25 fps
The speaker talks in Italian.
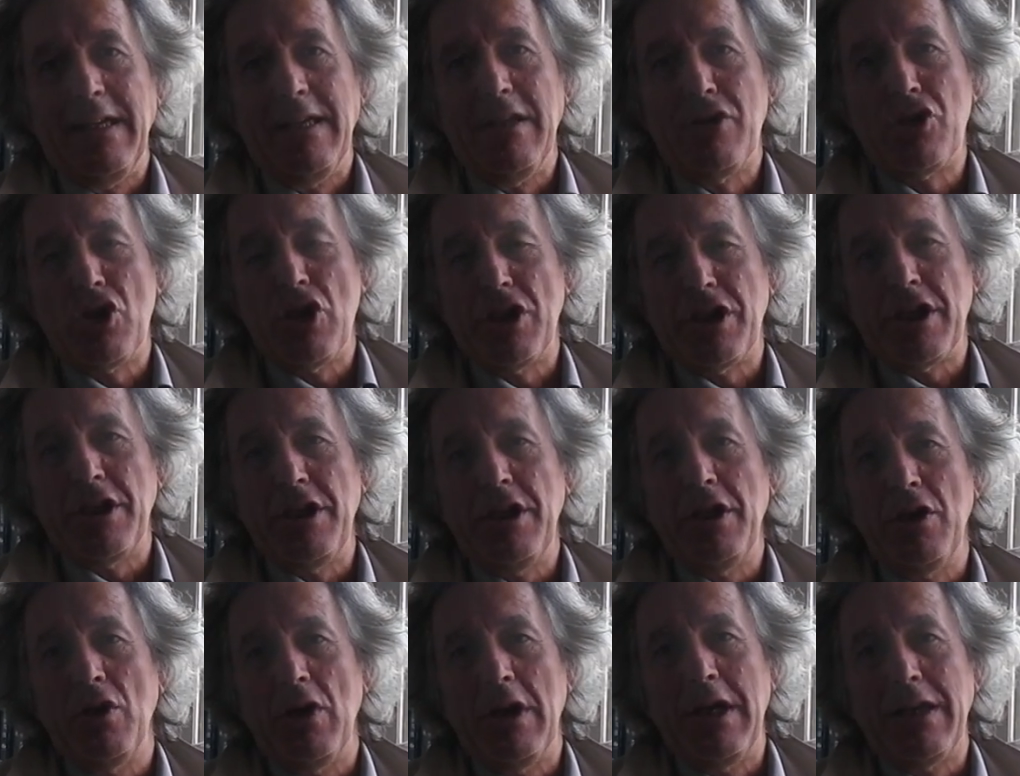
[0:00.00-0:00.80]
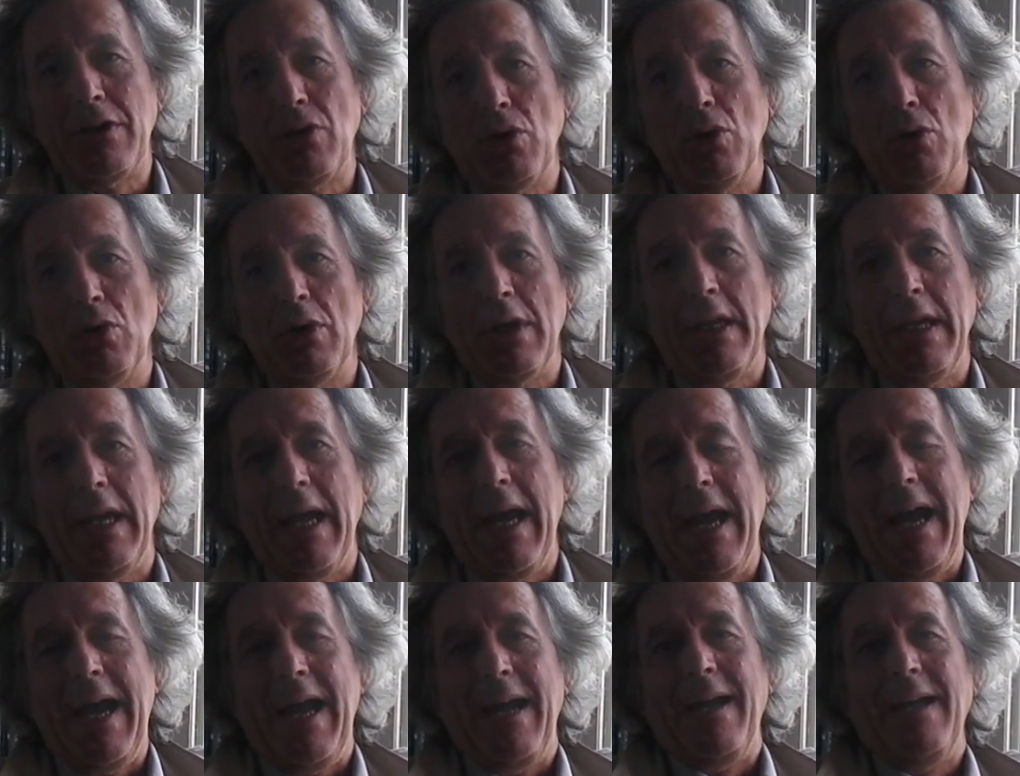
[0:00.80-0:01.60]
il cittadino
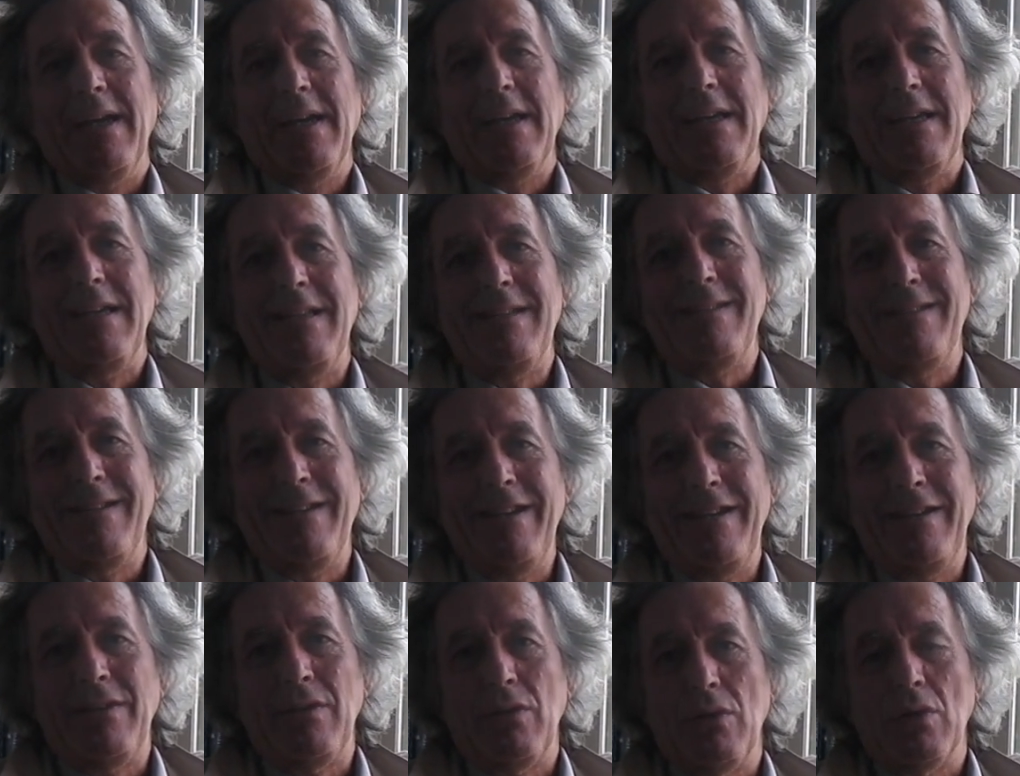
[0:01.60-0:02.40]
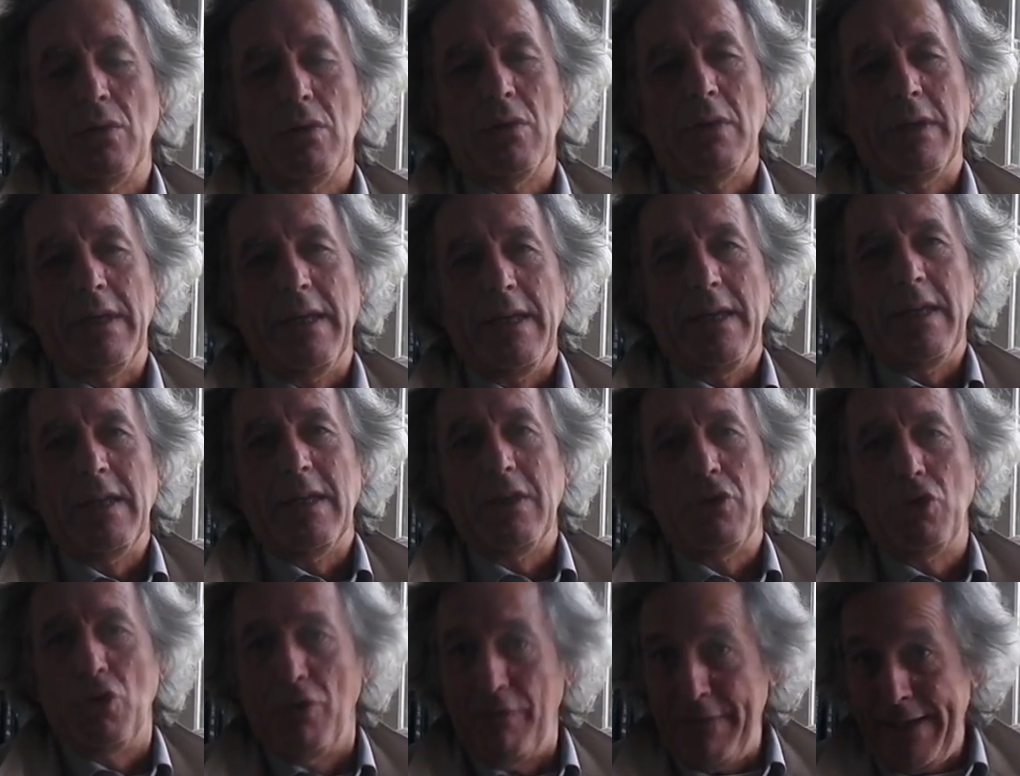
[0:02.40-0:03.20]
elettore ha il diritto,
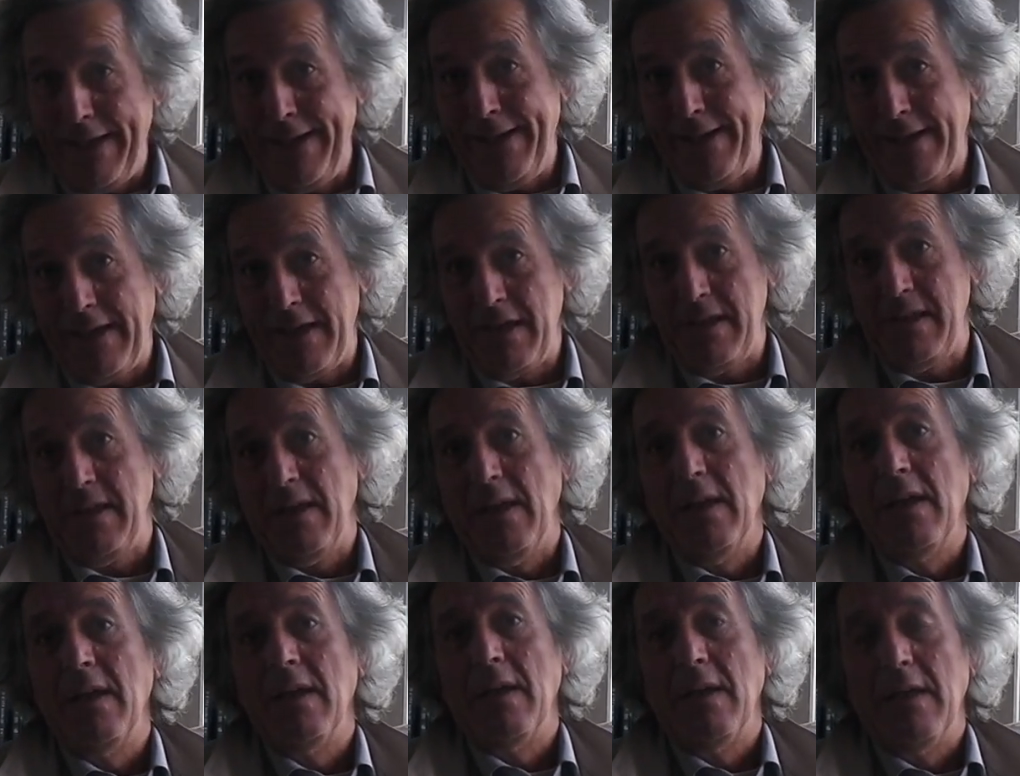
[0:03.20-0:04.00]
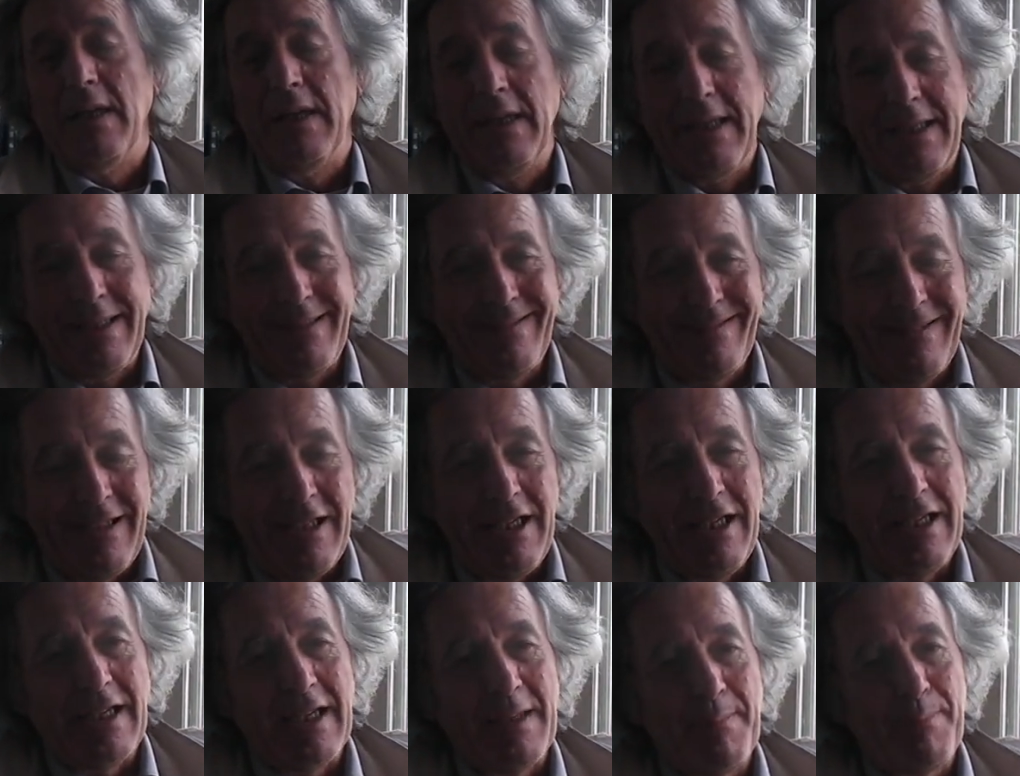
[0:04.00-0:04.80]
dovere eh,
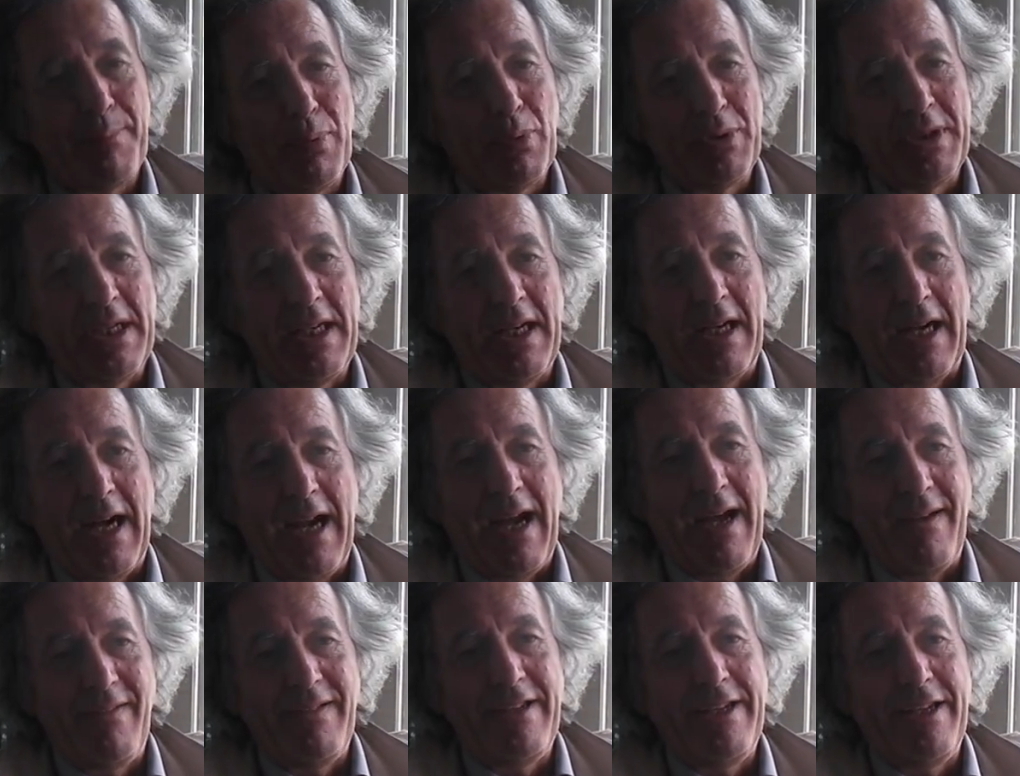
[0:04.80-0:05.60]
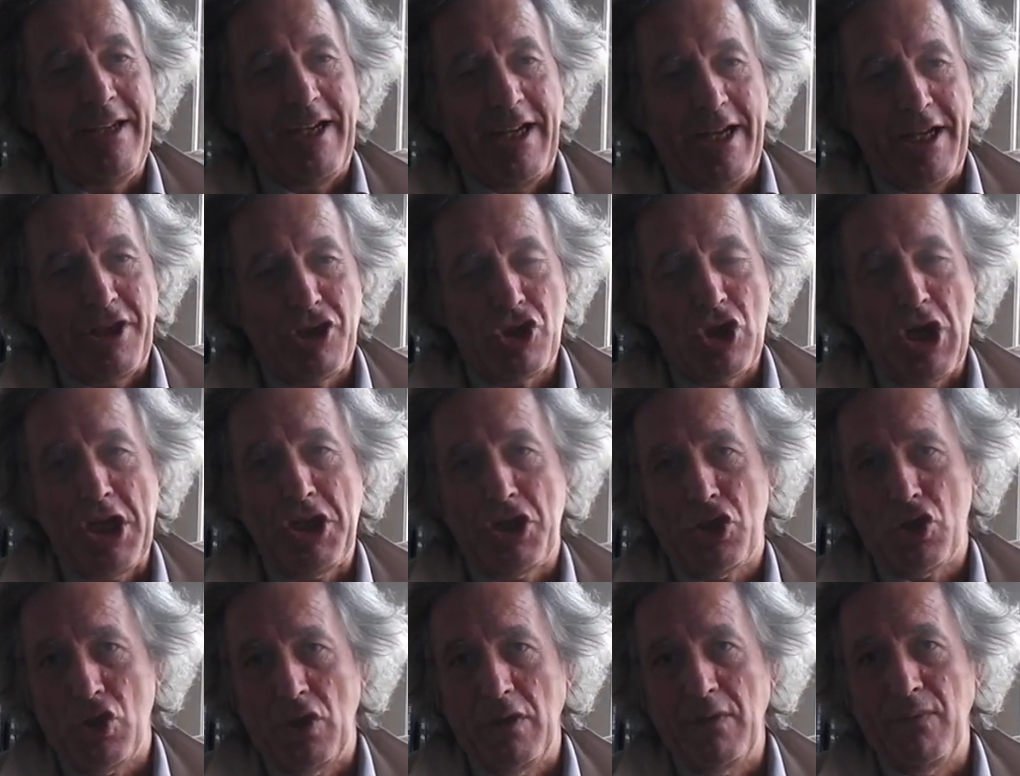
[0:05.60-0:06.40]
di poter avere
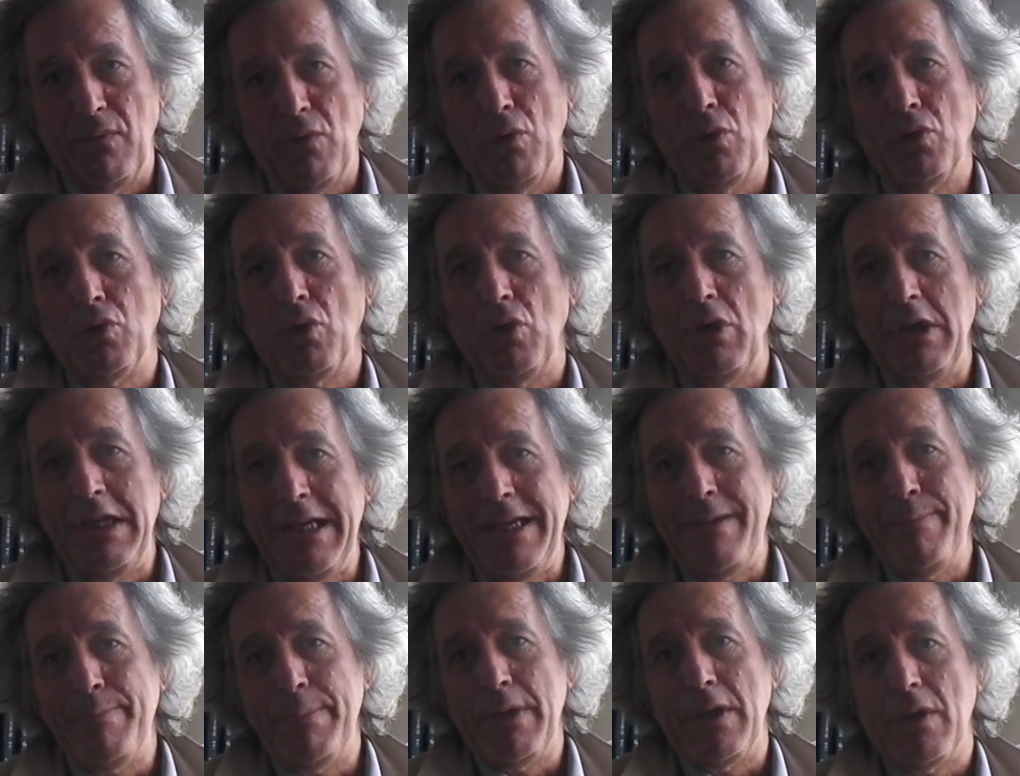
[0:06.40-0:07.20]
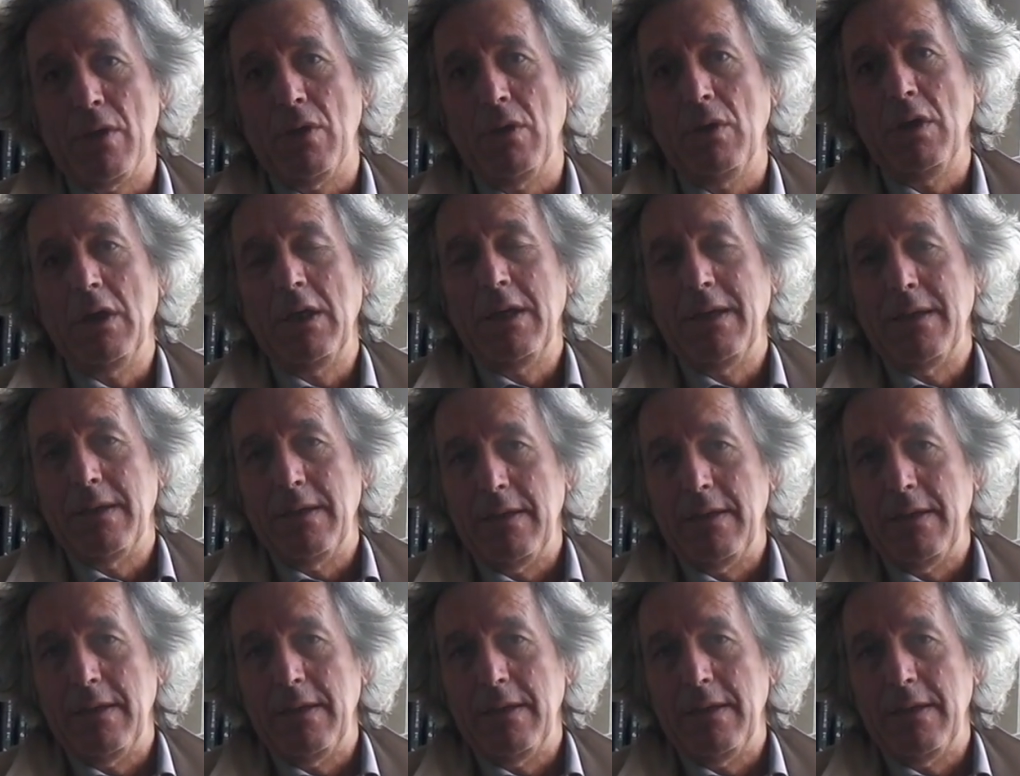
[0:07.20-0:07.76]
accesso al voto libero,